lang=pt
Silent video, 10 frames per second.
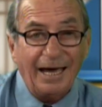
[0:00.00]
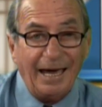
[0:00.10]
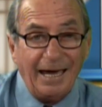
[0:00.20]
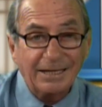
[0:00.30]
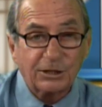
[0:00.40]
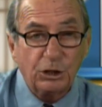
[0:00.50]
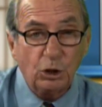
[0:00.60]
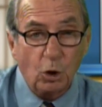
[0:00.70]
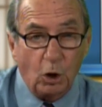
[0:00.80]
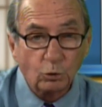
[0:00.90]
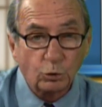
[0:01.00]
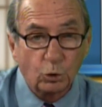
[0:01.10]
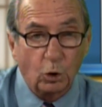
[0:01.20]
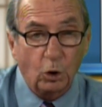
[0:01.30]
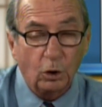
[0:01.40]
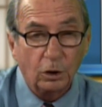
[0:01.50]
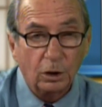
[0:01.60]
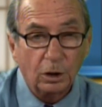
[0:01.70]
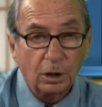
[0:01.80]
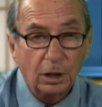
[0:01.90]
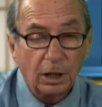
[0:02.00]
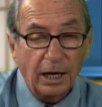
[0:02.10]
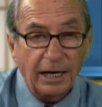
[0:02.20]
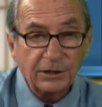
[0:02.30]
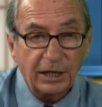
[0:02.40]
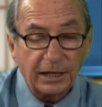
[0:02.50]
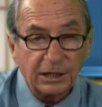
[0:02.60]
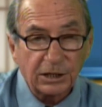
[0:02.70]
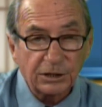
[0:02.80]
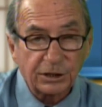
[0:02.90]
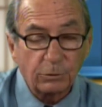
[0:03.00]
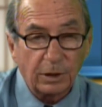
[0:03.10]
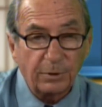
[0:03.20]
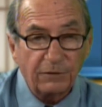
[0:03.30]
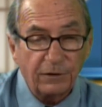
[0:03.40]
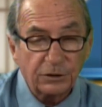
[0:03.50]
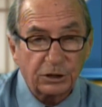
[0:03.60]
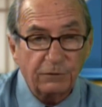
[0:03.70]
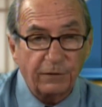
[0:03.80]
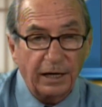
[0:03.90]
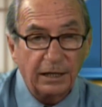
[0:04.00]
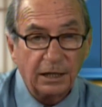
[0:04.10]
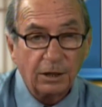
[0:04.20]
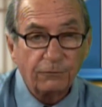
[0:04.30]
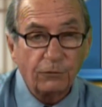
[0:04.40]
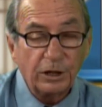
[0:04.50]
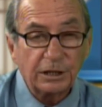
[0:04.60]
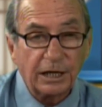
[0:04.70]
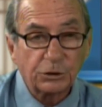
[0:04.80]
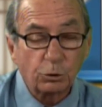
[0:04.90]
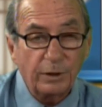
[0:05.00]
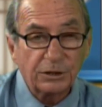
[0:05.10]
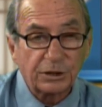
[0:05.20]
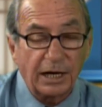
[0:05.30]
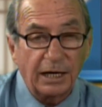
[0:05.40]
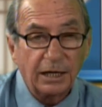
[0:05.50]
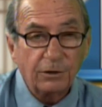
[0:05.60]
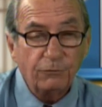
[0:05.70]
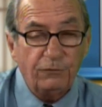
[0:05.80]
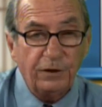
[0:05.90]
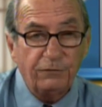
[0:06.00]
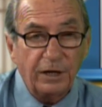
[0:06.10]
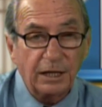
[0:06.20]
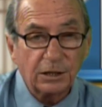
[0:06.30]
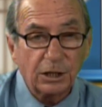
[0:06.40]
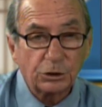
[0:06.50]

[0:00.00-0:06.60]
hediondo. A decretação da preventiva foi da juíza Vivian